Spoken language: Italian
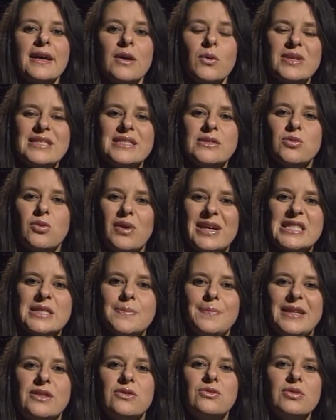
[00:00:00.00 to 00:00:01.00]
questo
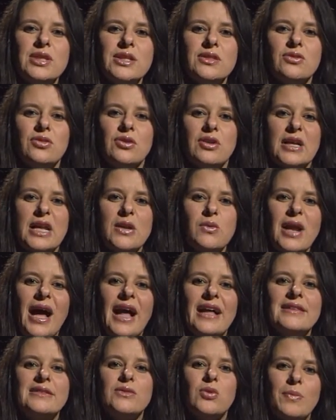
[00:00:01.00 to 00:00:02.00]
aspetto ritorna in un
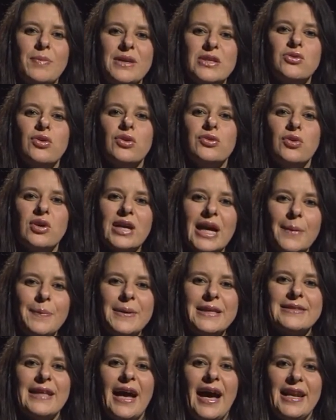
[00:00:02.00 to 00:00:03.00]
altro episodio
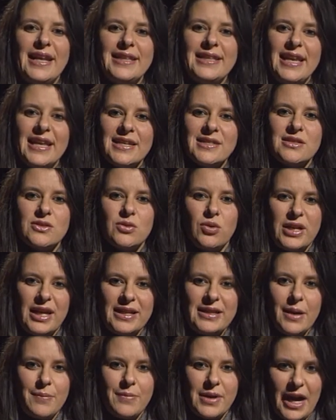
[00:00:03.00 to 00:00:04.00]
capitale della storia
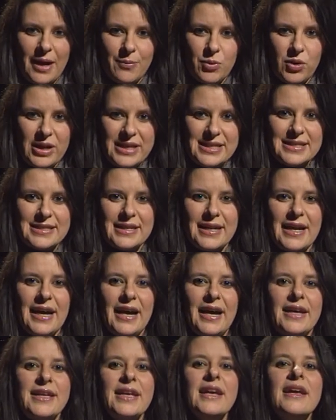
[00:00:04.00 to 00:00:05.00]
di Abramo e
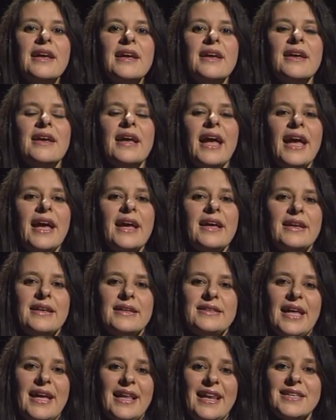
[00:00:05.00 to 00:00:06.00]
Sarai
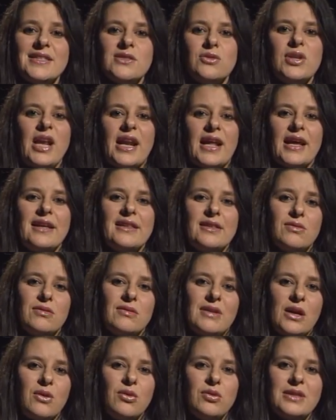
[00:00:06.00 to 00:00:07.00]
ed è la storia rac-
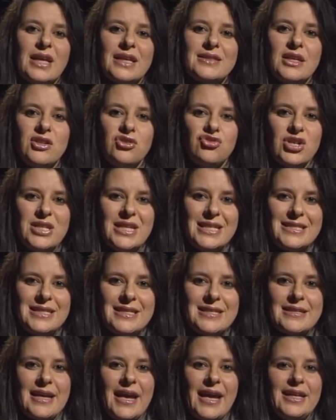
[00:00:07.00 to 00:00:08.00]
raccontata in Genesi
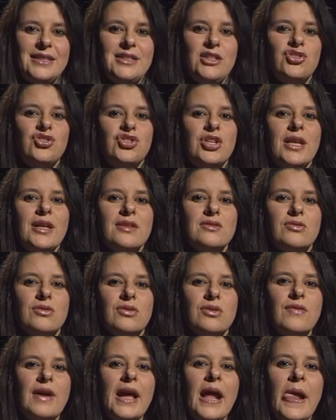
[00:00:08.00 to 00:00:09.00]
16,
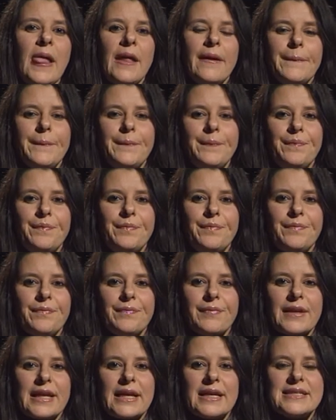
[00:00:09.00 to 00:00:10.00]
laddove mh,
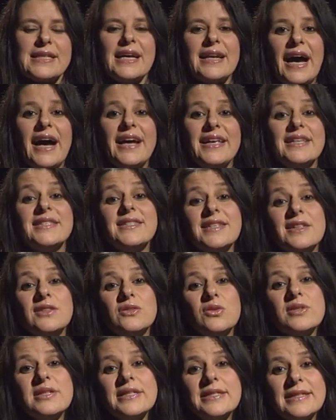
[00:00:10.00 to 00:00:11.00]
mhmm, Sarai,
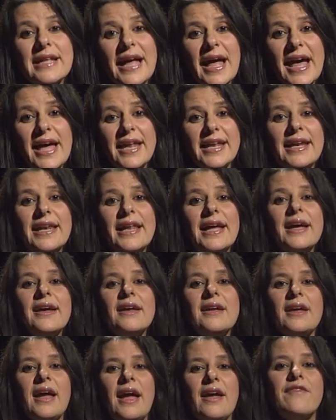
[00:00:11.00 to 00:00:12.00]
essendo sterile
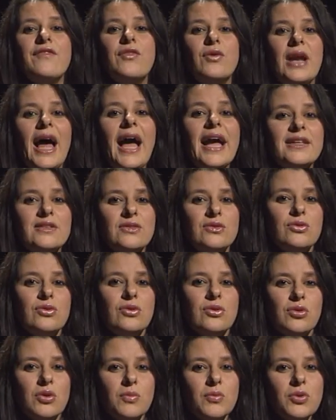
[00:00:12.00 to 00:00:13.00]
e
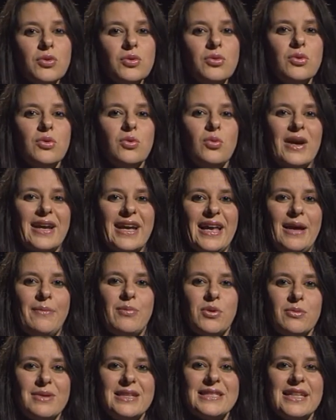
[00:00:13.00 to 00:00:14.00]
volendo comunque che la
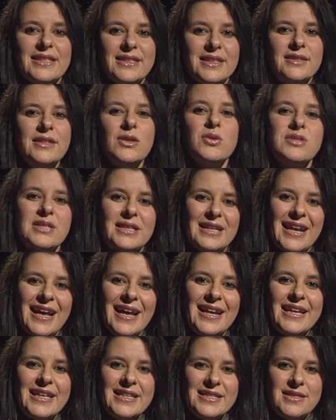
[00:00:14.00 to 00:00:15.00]
promessa di Dio si
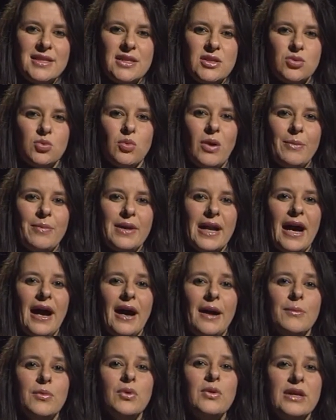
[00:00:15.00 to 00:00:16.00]
realizzi su
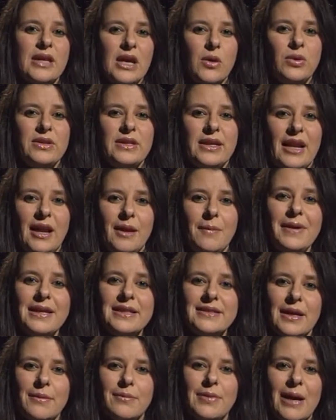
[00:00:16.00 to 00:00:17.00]
Abramo e che quindi
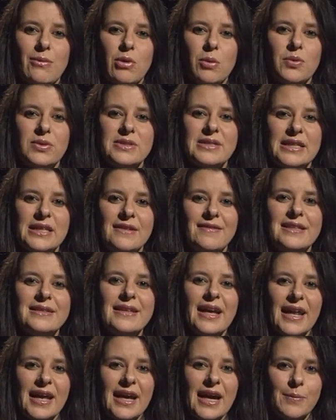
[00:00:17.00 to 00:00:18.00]
realmente Abramo possa
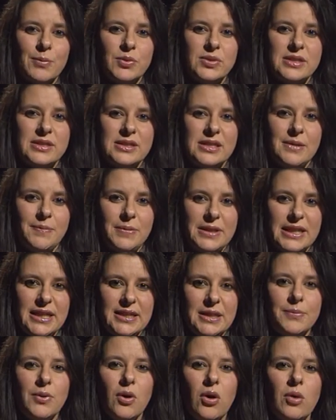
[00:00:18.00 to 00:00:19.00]
diventare capostipide
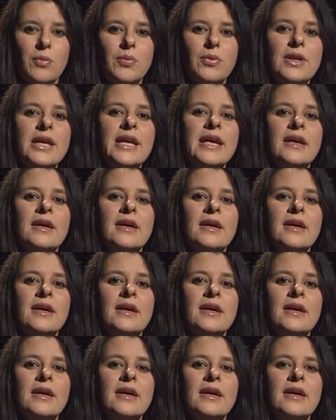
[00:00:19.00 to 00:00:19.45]
di popoli,